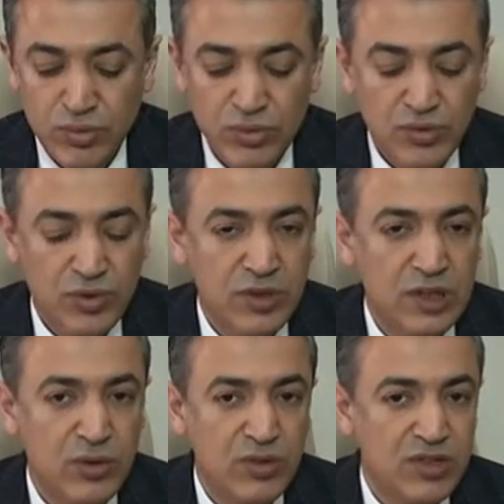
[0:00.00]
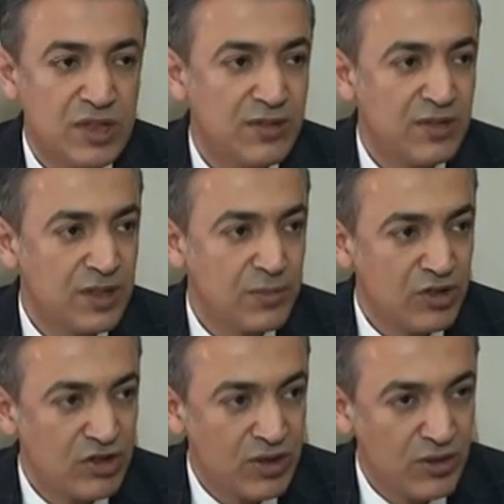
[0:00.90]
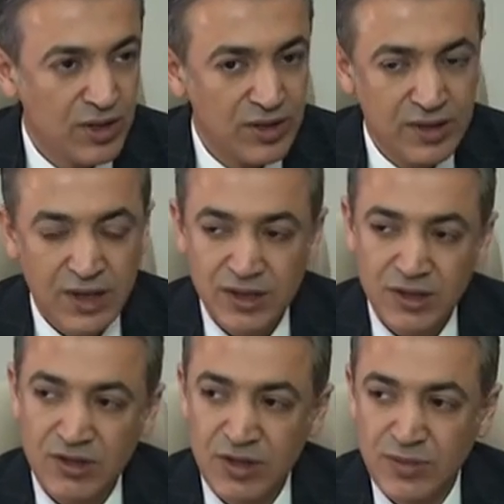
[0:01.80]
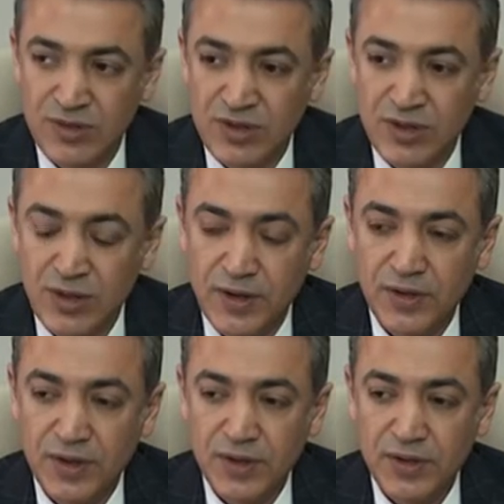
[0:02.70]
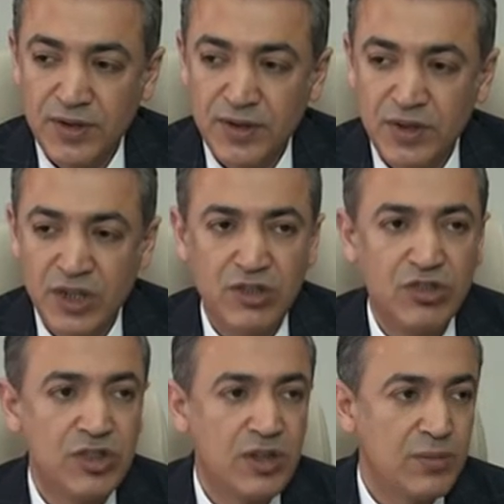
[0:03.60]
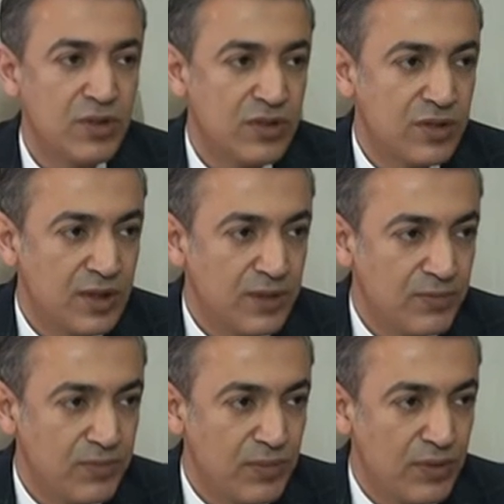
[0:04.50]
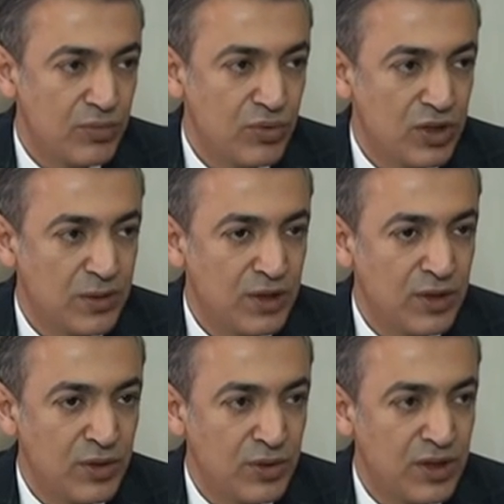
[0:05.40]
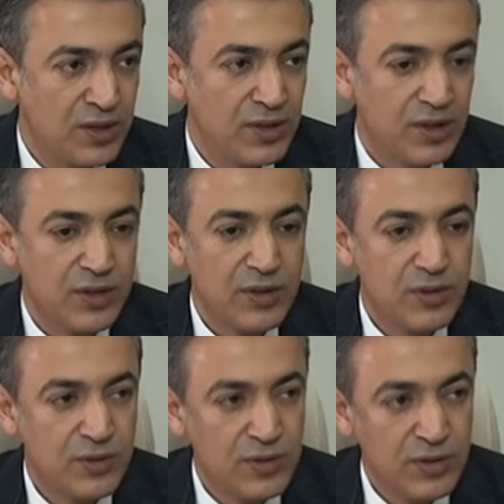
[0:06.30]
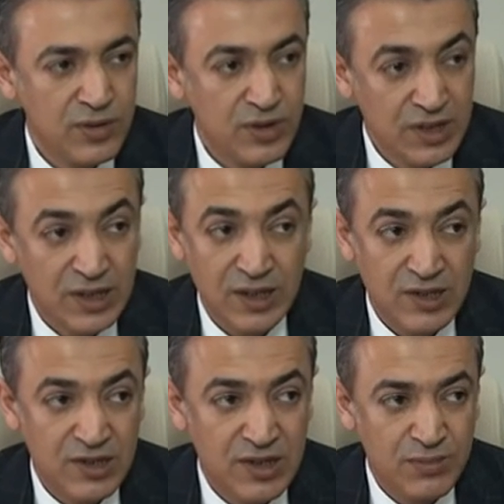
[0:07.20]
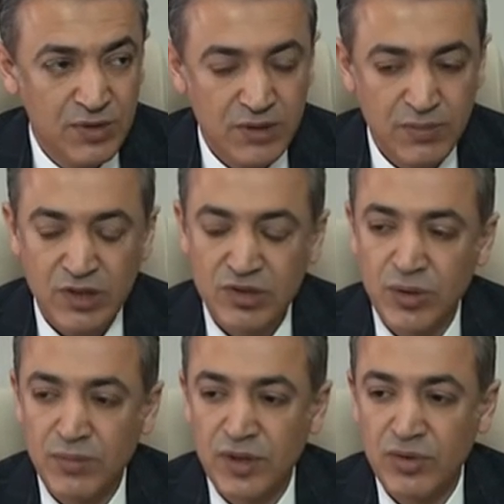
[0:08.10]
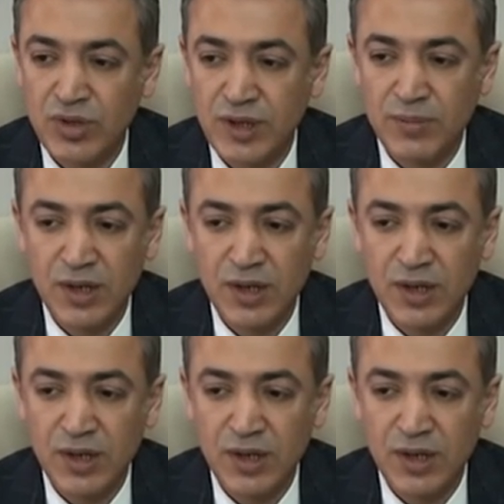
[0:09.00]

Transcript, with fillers: Bu e, TEOK sınavında başarılı olan kardeşlerimizin e, yetiştirilmesinde büyük emekleri olan e, idarecilerimiz başta olmak üzere